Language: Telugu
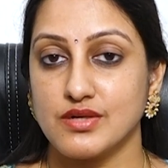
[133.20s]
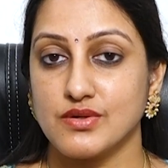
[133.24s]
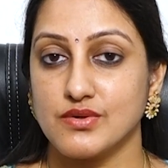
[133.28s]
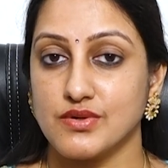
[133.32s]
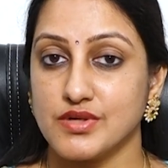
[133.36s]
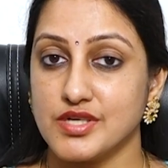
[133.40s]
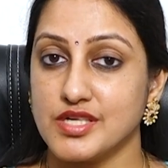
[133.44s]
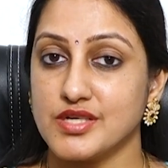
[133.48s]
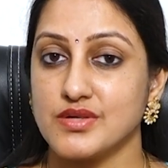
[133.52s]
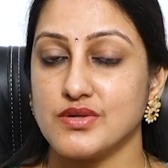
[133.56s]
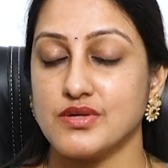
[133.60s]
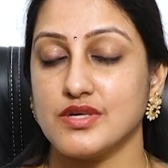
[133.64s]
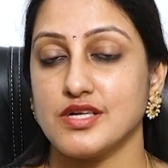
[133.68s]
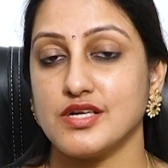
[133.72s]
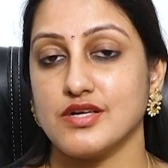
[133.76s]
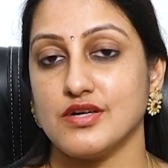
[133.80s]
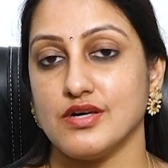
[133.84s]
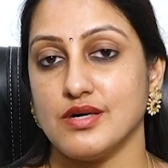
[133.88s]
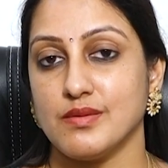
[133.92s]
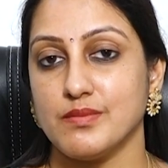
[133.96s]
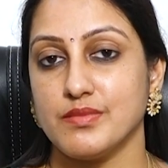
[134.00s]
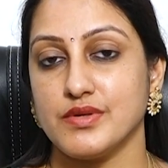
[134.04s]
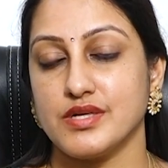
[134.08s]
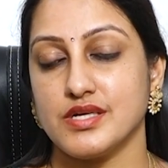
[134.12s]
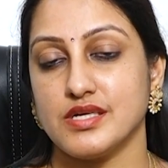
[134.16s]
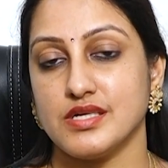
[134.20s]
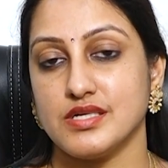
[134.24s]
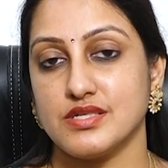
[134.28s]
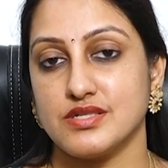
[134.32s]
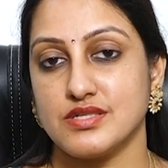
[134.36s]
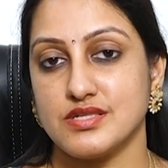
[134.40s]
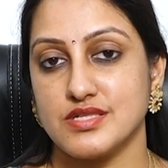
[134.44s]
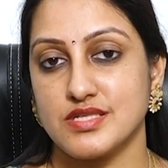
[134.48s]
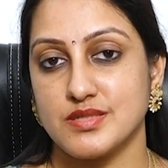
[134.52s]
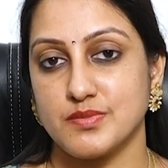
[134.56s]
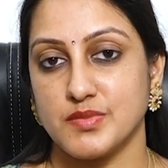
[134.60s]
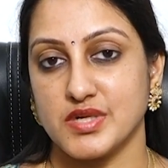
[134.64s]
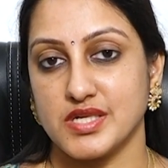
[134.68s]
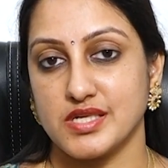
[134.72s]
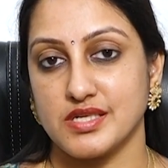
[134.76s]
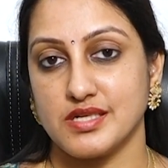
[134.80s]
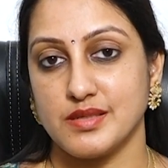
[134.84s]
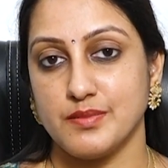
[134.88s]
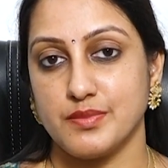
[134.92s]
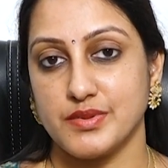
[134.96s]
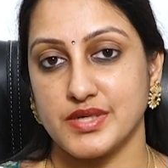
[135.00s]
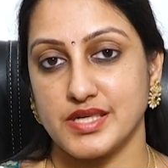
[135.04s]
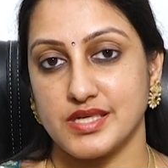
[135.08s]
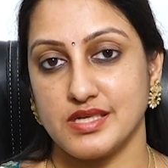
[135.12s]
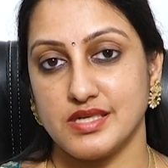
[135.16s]
కొన్ని కొన్ని కాంప్లికేషన్స్ మనకి
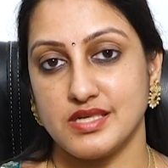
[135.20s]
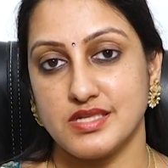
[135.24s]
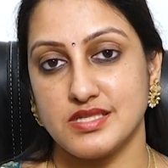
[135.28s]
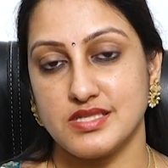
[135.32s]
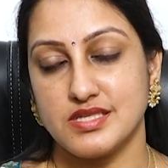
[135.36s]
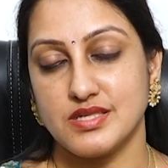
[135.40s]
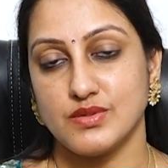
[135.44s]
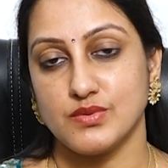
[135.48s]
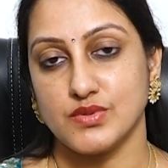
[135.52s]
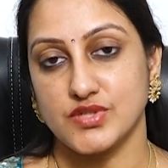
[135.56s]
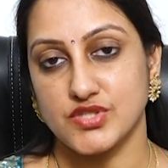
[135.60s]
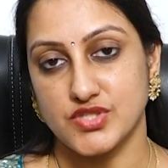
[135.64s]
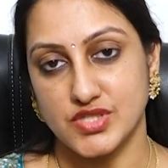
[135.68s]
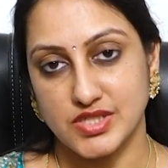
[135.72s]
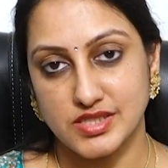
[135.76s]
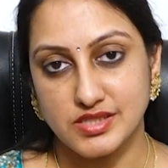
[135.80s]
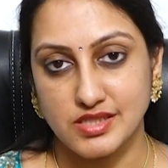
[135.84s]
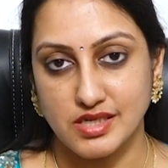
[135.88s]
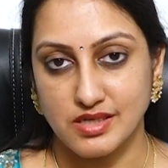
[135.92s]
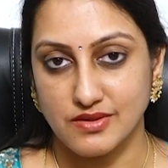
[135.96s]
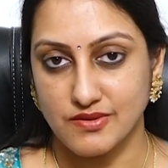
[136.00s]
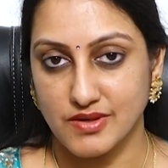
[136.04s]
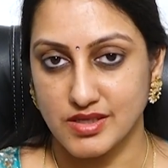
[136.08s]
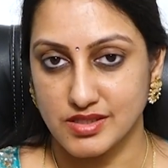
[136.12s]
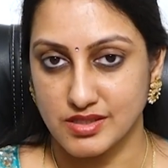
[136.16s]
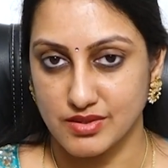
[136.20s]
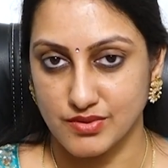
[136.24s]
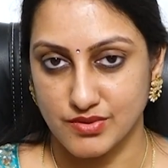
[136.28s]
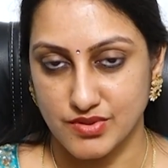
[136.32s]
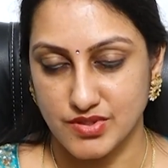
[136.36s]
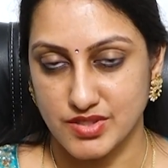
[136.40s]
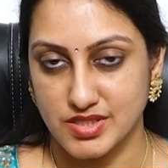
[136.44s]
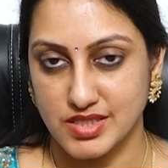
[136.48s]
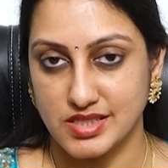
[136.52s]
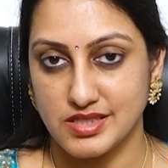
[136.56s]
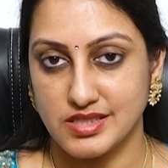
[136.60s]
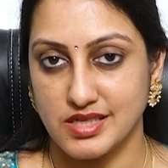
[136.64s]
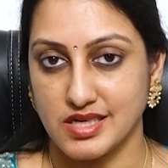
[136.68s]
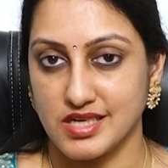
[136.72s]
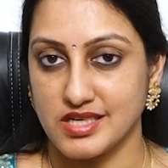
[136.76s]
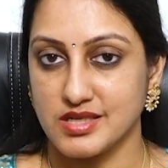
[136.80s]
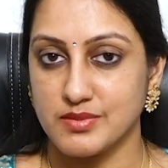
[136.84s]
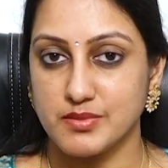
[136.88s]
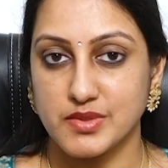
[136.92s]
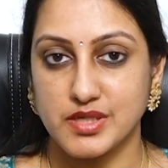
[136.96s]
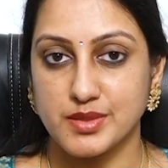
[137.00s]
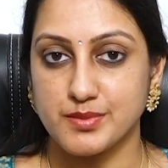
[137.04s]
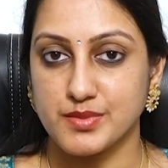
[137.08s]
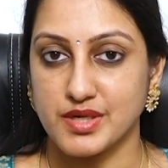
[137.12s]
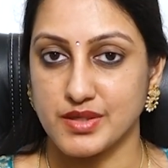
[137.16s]
ప్రెగ్నెన్సీ వచ్చిన తర్వాత వస్తాయి దాన్ని
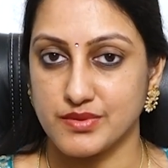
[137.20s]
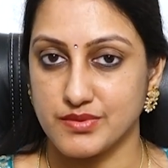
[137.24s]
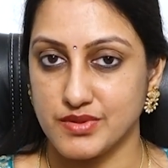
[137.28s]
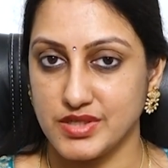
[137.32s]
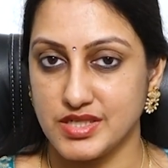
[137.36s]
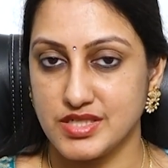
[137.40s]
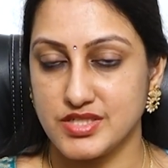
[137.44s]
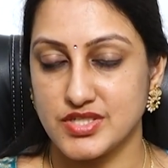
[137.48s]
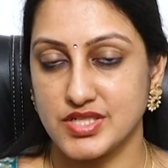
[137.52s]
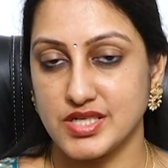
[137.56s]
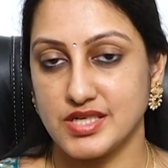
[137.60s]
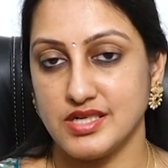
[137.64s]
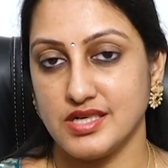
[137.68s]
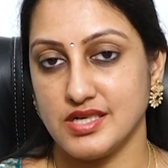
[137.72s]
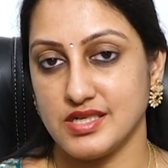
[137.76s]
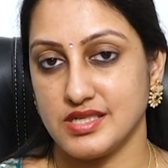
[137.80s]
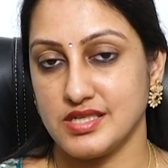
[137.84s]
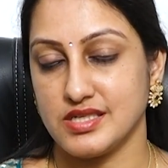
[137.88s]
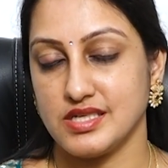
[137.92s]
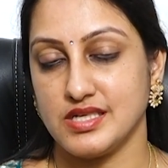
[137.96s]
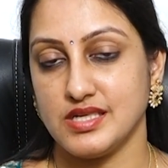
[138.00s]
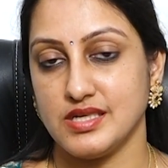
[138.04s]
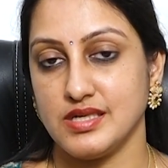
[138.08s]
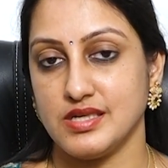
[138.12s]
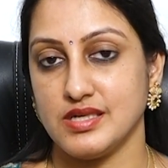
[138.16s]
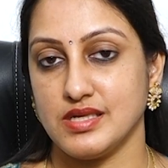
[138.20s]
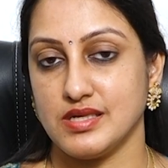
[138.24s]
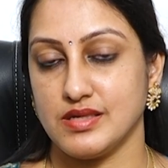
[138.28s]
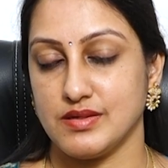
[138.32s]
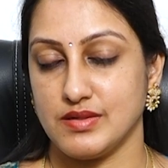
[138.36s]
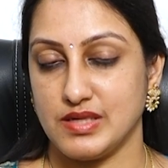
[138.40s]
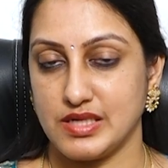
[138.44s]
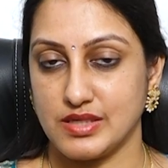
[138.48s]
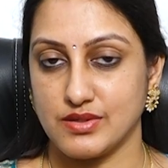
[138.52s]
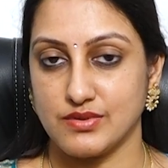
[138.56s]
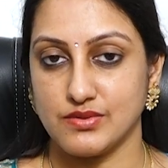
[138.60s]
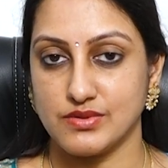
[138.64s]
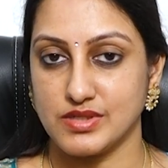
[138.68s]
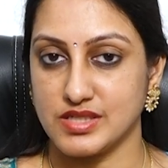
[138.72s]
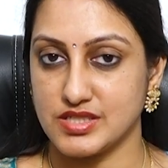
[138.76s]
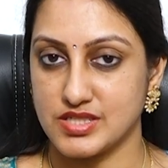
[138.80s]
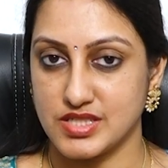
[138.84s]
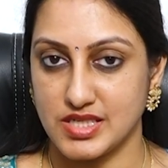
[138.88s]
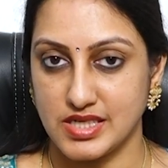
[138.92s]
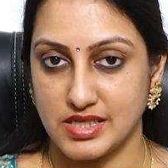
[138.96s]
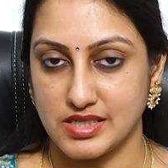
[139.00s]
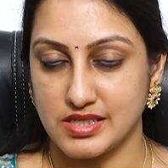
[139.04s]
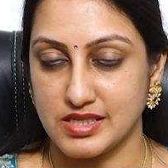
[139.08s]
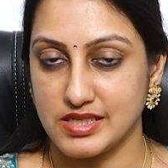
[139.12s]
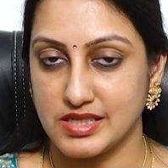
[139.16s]
మనం అవాయిడ్ చేయడానికి ఎక్కువగా
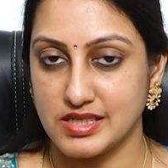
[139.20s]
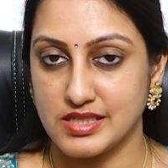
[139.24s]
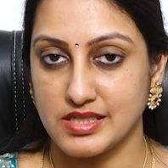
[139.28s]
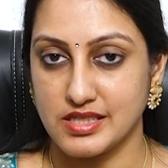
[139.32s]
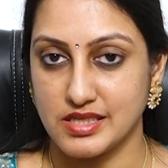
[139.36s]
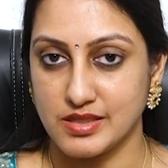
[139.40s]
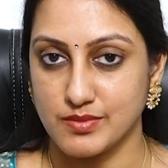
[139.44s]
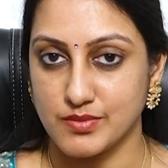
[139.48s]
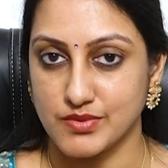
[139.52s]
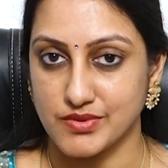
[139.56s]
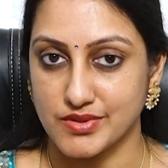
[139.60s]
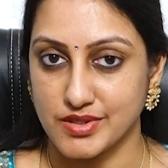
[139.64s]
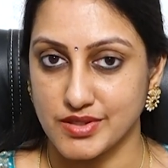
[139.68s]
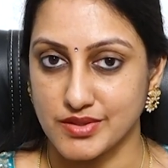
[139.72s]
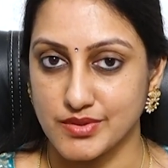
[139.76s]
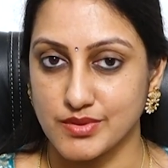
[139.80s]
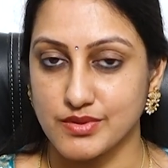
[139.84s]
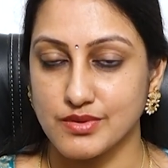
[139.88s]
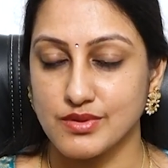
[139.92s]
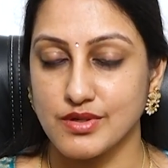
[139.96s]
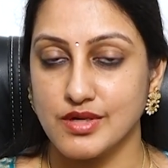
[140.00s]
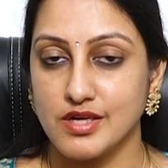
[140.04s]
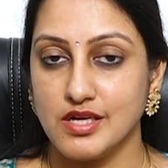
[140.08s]
చేయగలిగింది ఏమి ఉండదు